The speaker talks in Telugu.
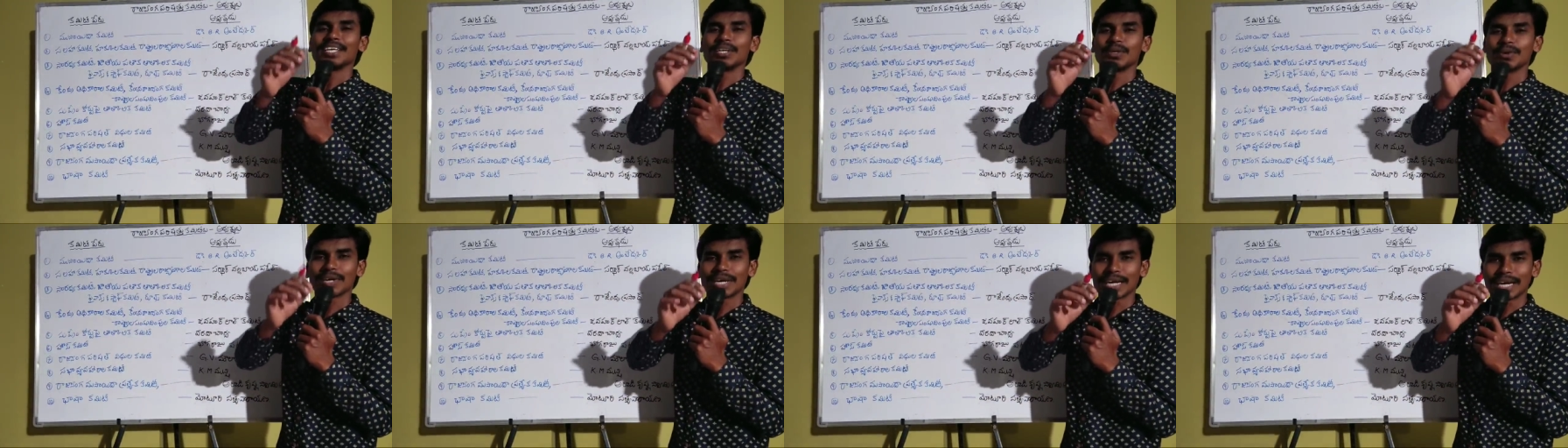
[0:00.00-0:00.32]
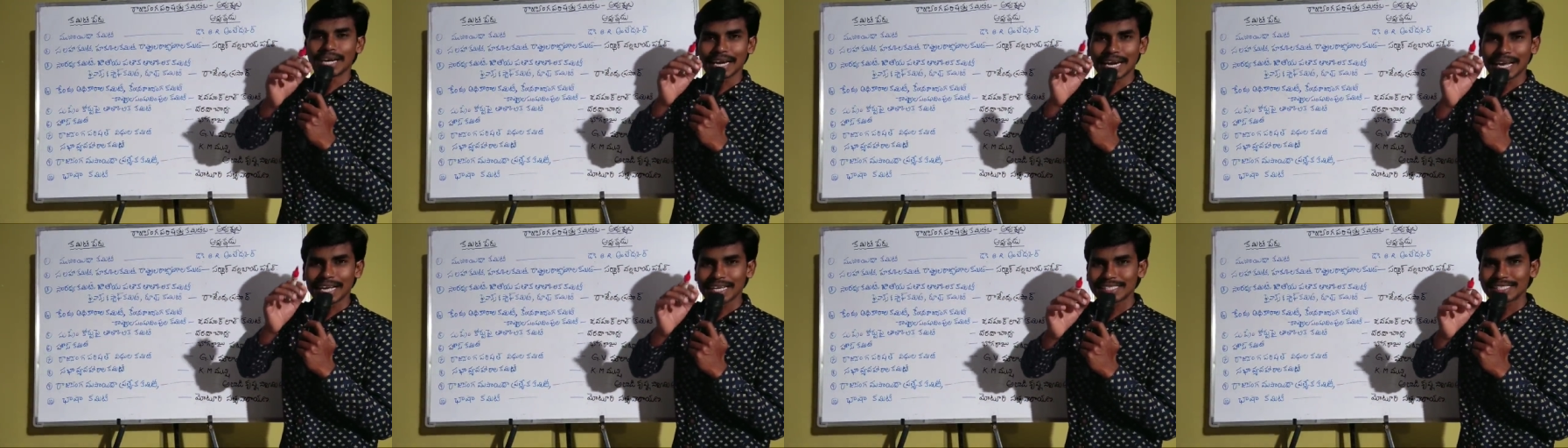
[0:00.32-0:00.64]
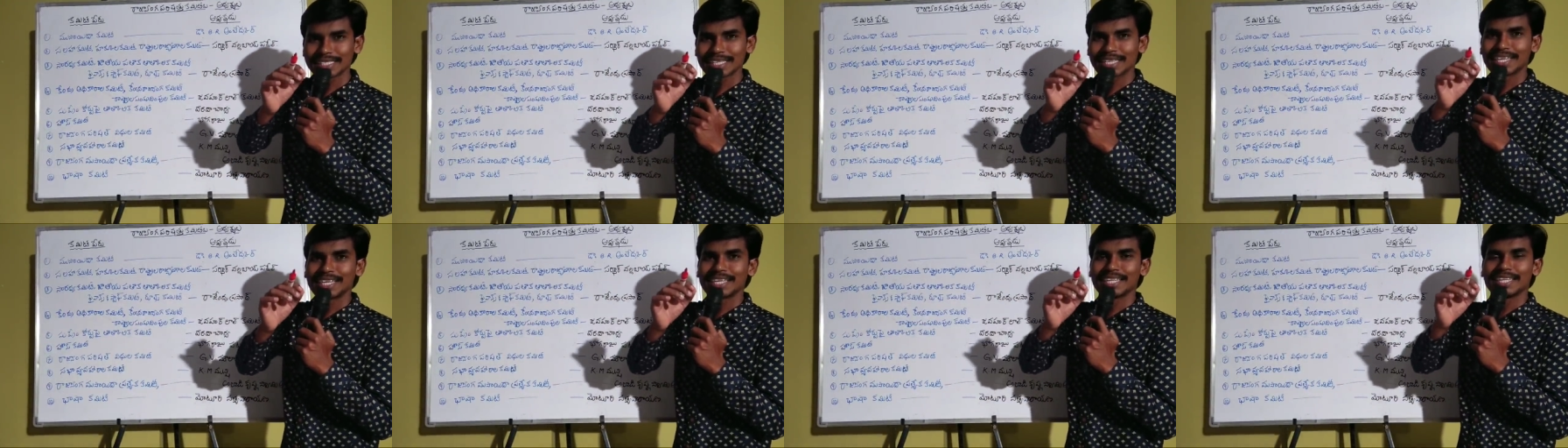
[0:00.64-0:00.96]
ఈ యొక్క
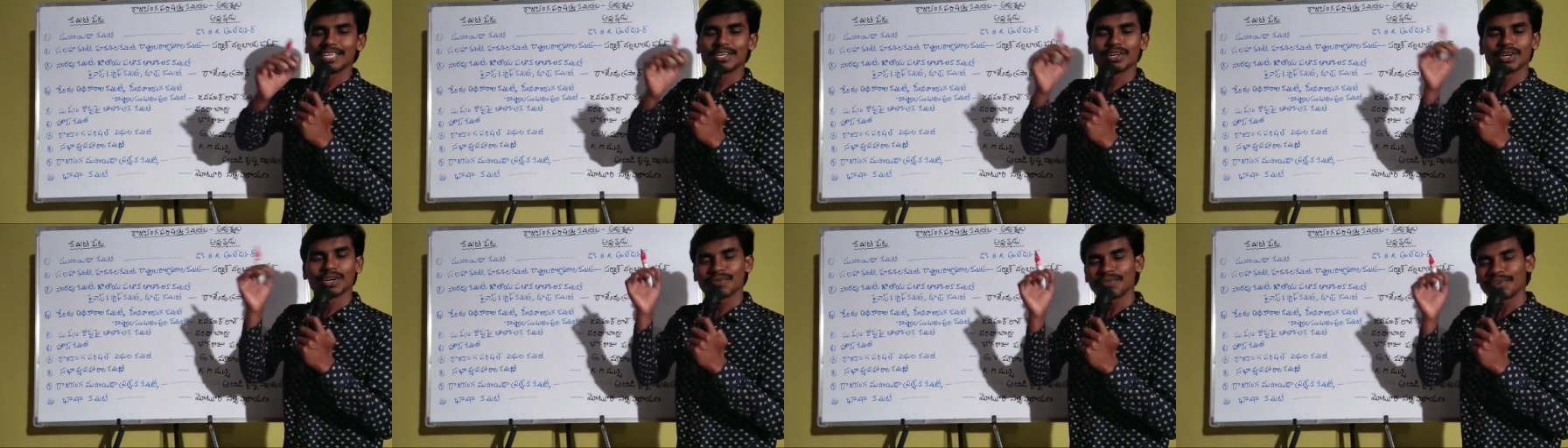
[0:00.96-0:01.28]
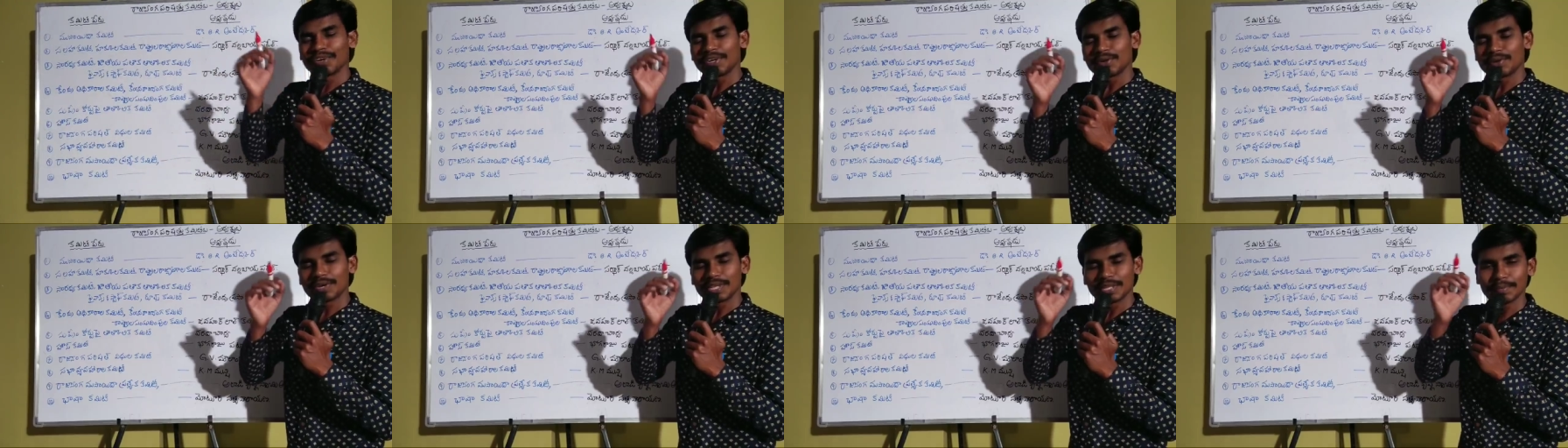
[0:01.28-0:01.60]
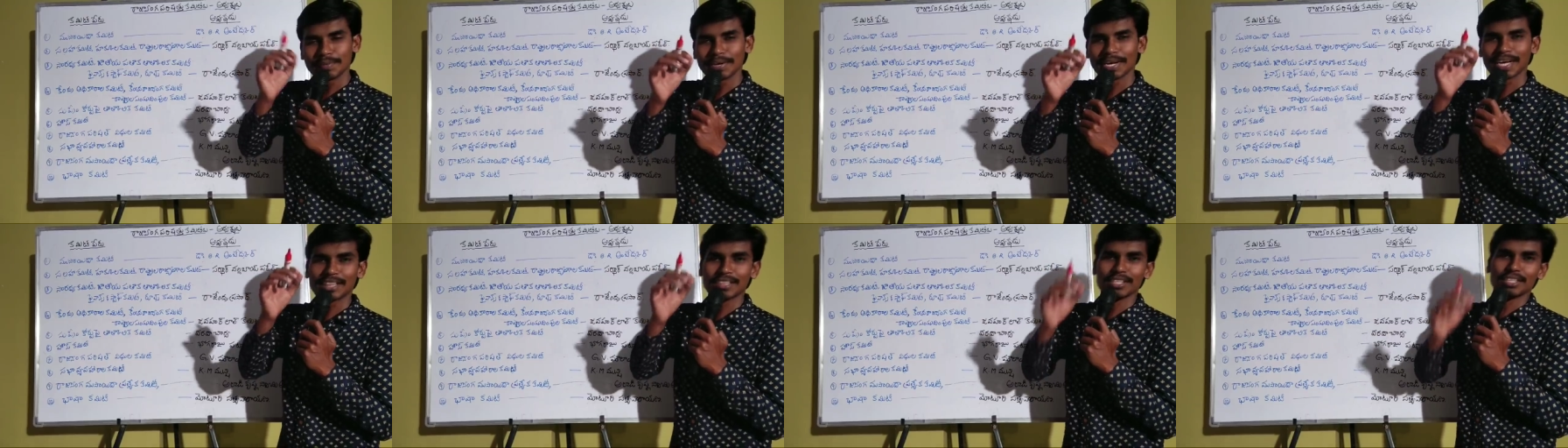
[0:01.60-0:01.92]
క్లాస్ అనేది ఈ యొక్క వీడియో
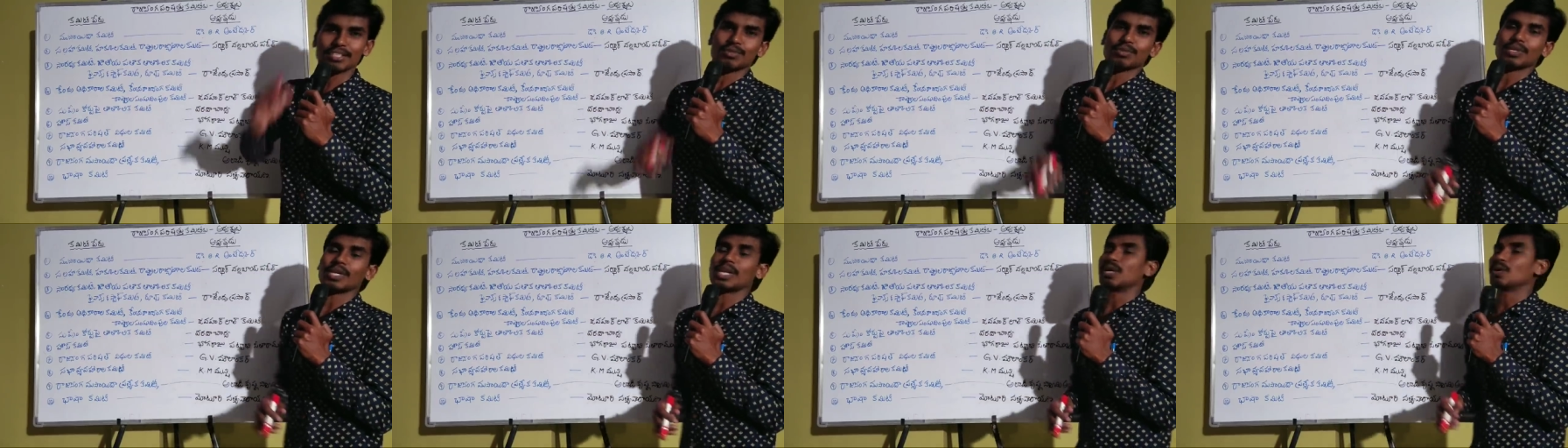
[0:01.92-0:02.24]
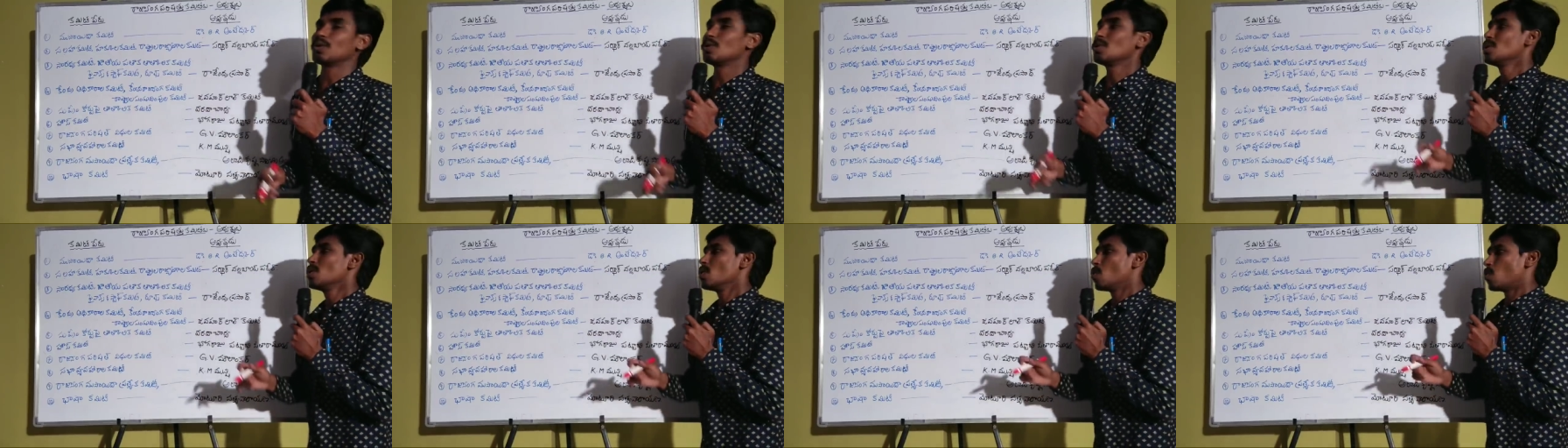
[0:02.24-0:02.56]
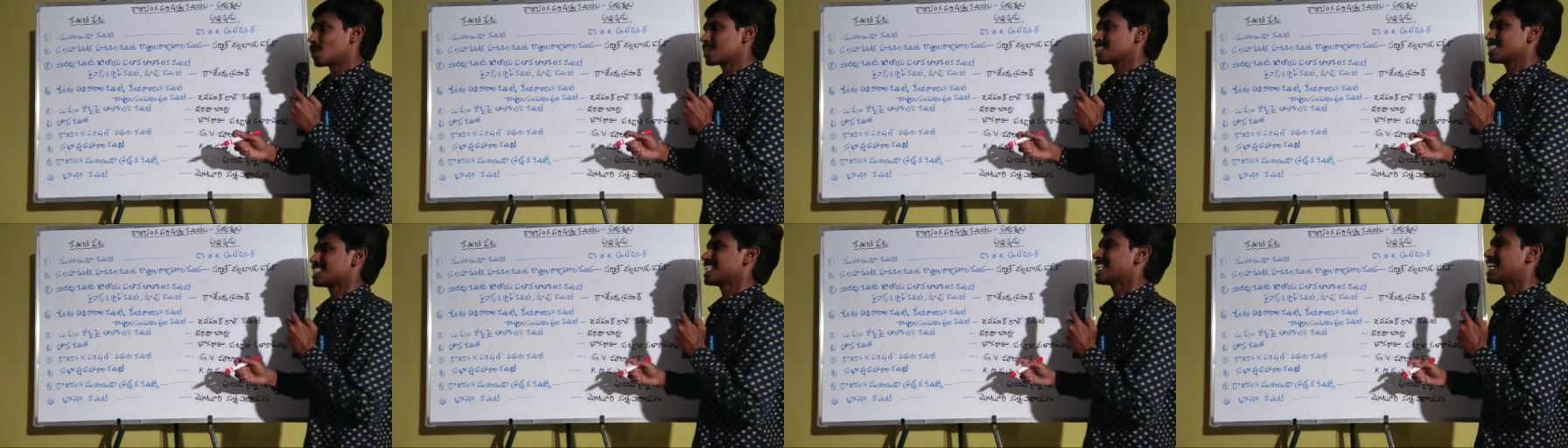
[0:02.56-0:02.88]
అనేది మీకు అందిస్తున్నాను
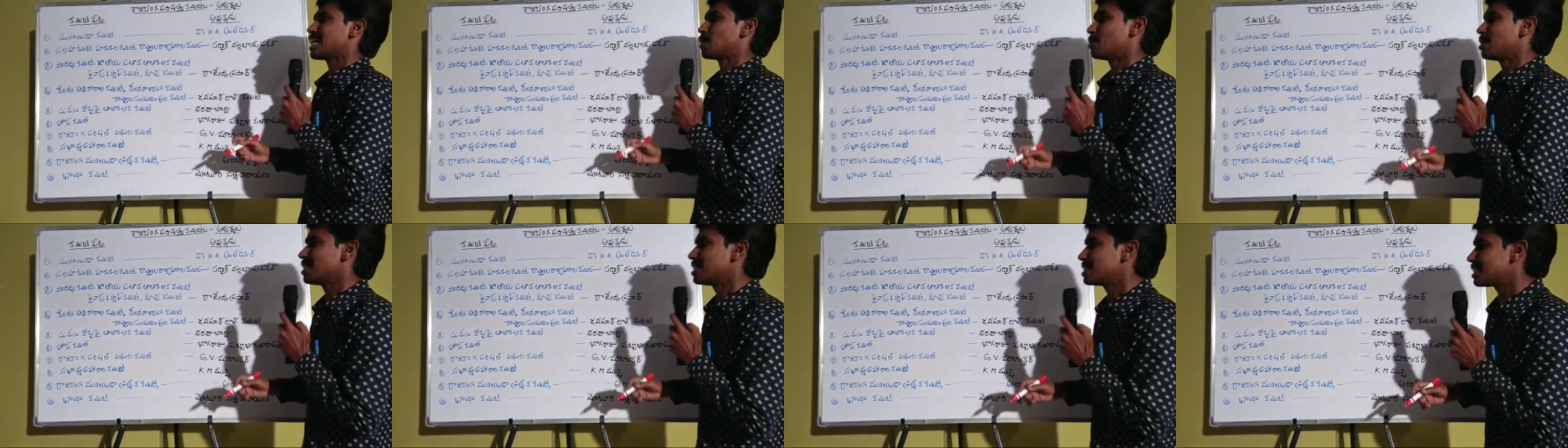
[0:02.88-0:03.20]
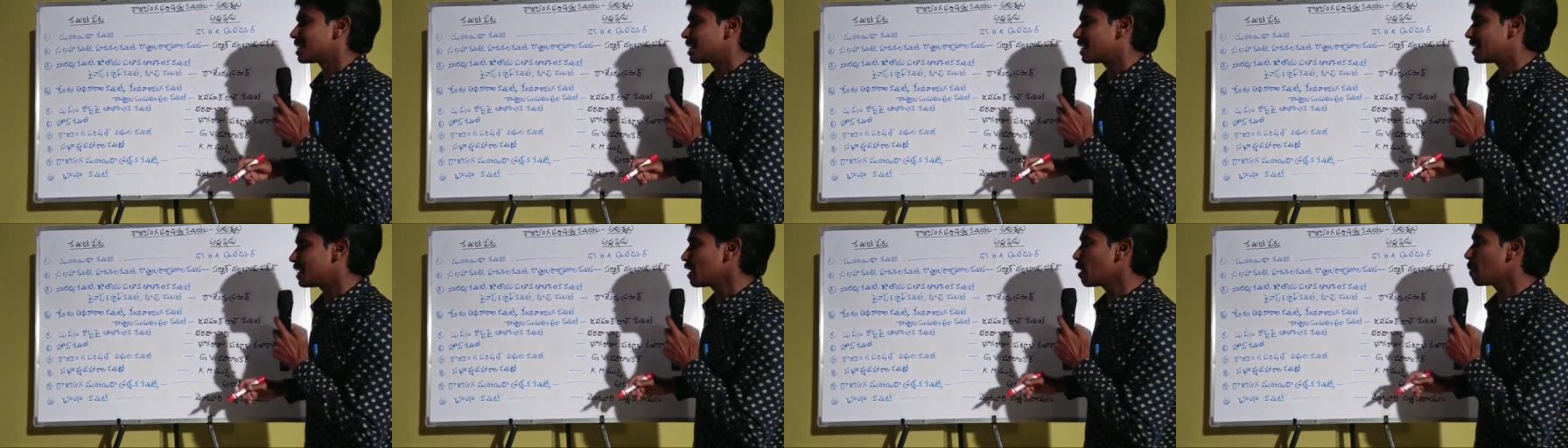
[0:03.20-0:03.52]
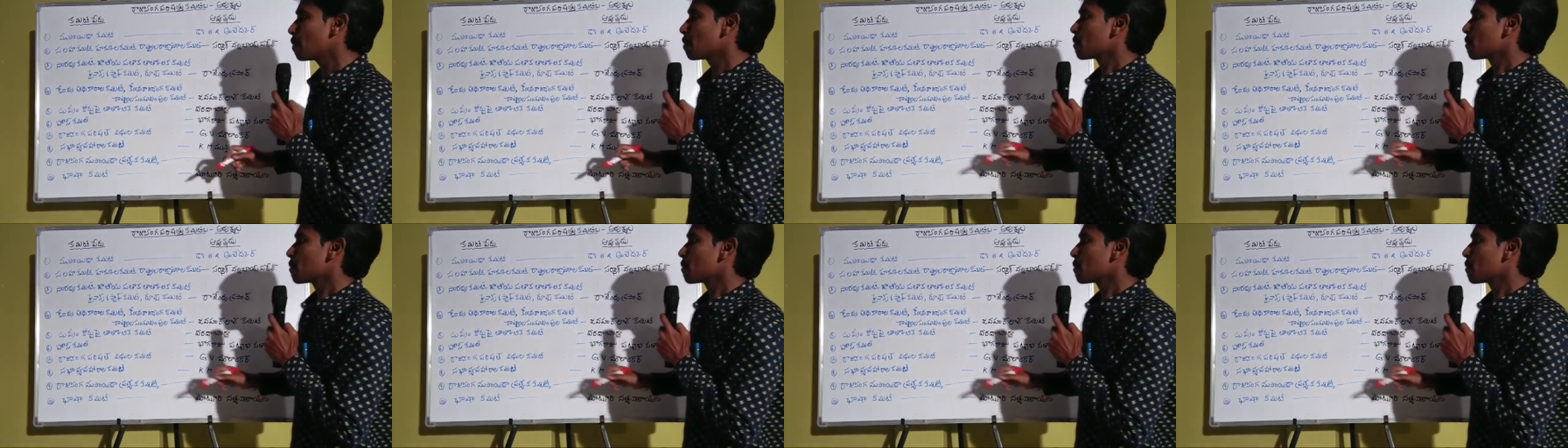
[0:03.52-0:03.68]
ఒకసారి గమనించండి